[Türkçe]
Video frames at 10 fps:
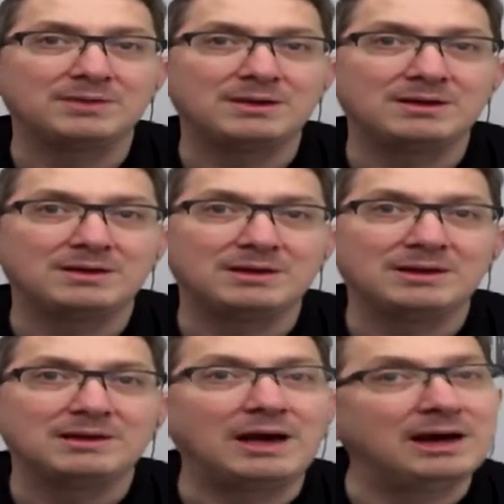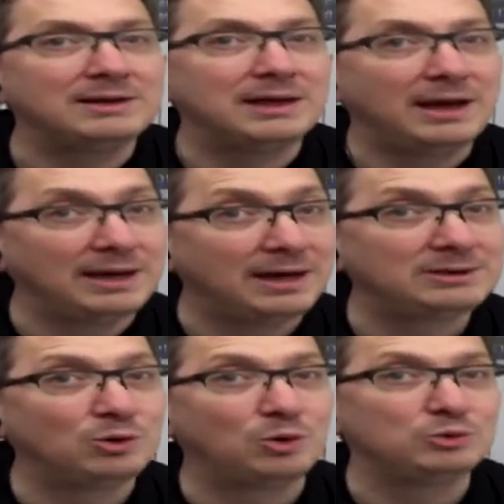Evet. Yani eğer ki
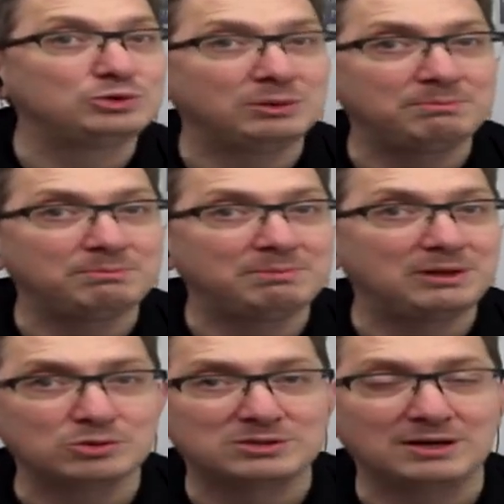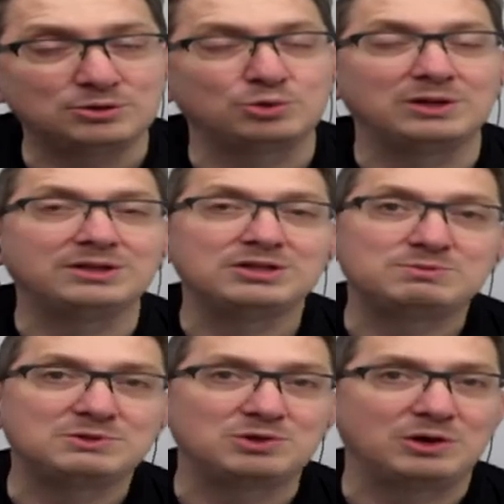oluşabiliyorsa çok ilginç
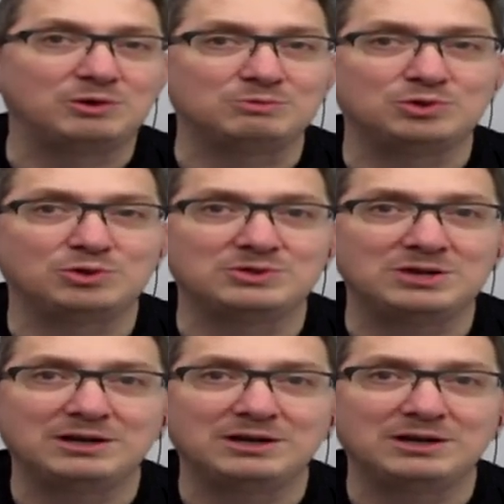bir şey olmuş olacak.